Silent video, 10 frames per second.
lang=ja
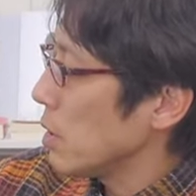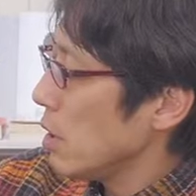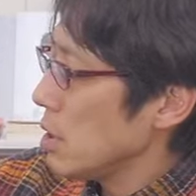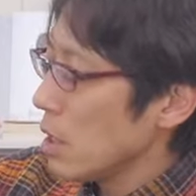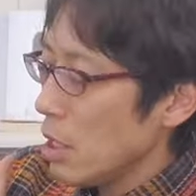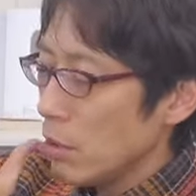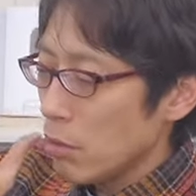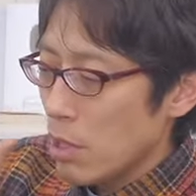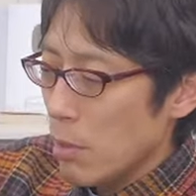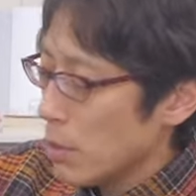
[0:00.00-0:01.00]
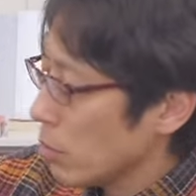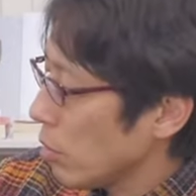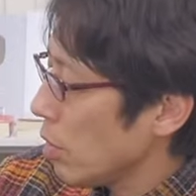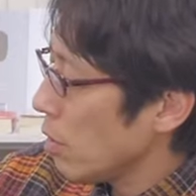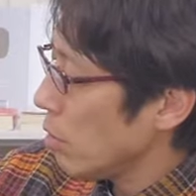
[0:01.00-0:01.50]
正社員と比べた
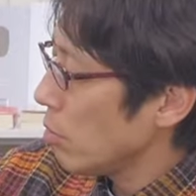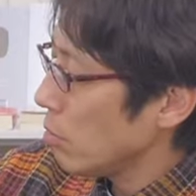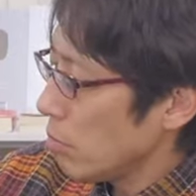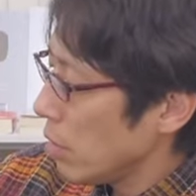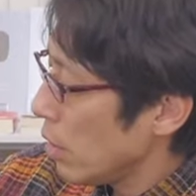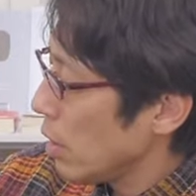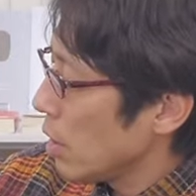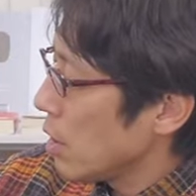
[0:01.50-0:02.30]
時に日本は、